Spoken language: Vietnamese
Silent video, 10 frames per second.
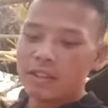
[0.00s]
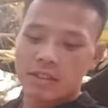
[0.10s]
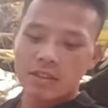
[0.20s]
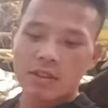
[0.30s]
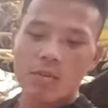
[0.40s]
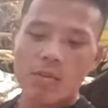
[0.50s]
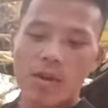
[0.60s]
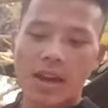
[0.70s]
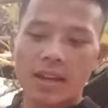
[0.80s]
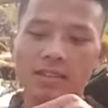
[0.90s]
Ngồng
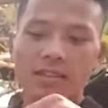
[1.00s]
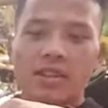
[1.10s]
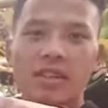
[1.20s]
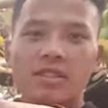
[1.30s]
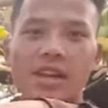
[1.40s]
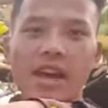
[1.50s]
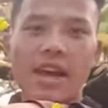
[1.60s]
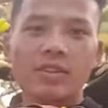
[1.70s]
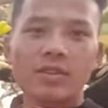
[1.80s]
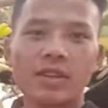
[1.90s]
hoa nó rất là
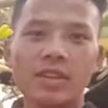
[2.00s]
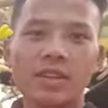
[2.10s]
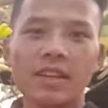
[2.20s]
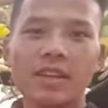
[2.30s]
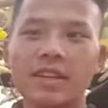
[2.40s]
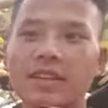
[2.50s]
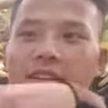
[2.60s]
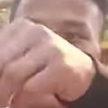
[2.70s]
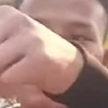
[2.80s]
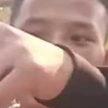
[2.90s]
dài rồi. Đây,
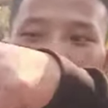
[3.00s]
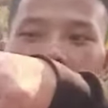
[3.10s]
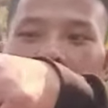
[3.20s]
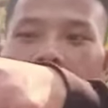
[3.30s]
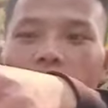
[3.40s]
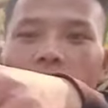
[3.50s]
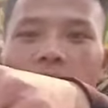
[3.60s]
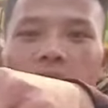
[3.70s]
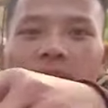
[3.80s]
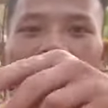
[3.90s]
ngồng hoa
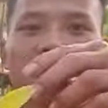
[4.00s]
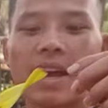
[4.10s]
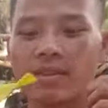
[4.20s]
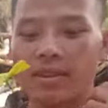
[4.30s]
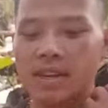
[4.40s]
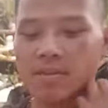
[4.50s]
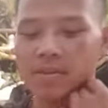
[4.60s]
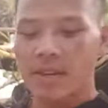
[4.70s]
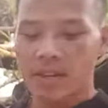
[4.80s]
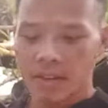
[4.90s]
rất là dài rồi nha các bạn
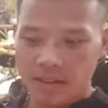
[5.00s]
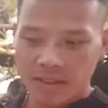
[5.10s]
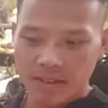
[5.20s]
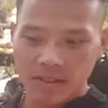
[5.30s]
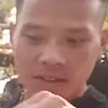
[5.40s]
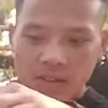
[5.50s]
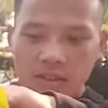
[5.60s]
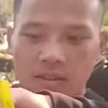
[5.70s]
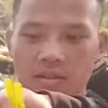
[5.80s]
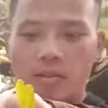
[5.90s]
nha.
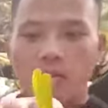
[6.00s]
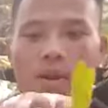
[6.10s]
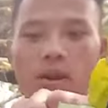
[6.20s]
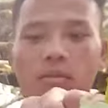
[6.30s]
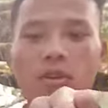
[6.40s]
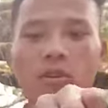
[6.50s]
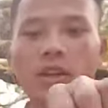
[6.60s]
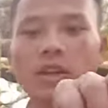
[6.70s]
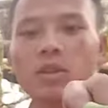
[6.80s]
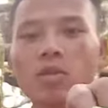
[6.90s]
Ngồng hoa của nó này,
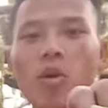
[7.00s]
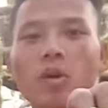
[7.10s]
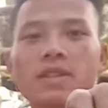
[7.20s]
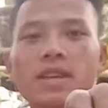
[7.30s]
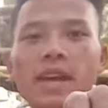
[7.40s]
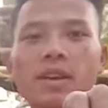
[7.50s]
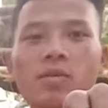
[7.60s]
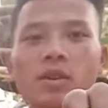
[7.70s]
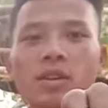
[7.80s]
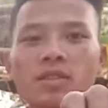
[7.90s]
to dài
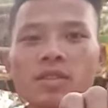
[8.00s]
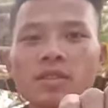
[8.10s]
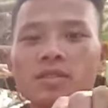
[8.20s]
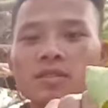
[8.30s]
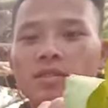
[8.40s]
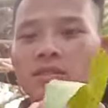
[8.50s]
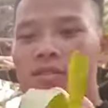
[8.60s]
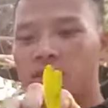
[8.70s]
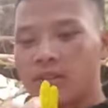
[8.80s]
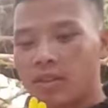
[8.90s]
luôn.
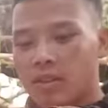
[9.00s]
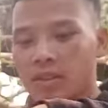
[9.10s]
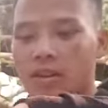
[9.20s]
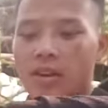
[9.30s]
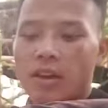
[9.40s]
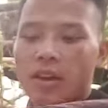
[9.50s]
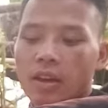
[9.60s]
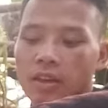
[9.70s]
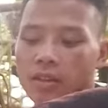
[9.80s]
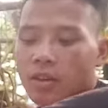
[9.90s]
à,
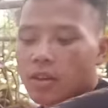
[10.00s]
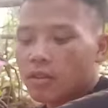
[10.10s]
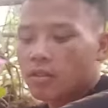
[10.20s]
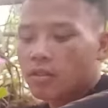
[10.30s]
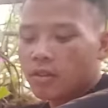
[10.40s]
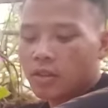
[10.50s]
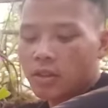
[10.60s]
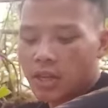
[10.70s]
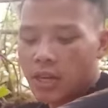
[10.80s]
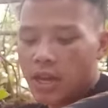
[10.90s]
Anh được hơn
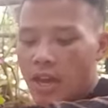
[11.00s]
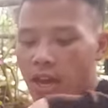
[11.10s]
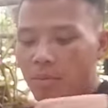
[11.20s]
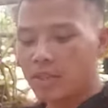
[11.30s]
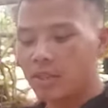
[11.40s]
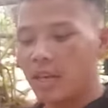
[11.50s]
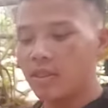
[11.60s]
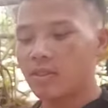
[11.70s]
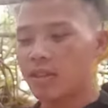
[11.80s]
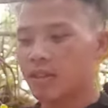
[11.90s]
hai mươi xăng-ti-mét
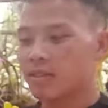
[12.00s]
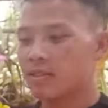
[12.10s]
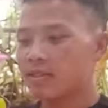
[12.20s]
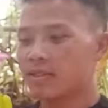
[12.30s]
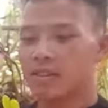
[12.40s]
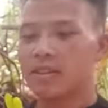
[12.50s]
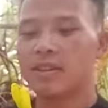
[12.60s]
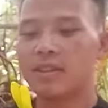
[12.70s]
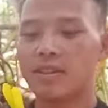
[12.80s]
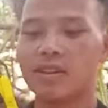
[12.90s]
rồi.
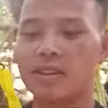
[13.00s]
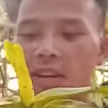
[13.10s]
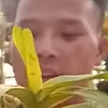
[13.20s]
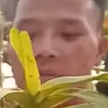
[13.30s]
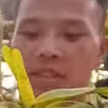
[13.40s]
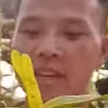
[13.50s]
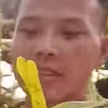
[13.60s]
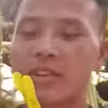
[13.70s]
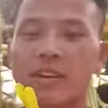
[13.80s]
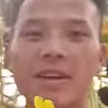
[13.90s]
Được hơn hai mươi xăng-ti-mét
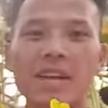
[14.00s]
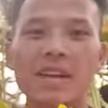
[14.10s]
rồi các bạn ạ.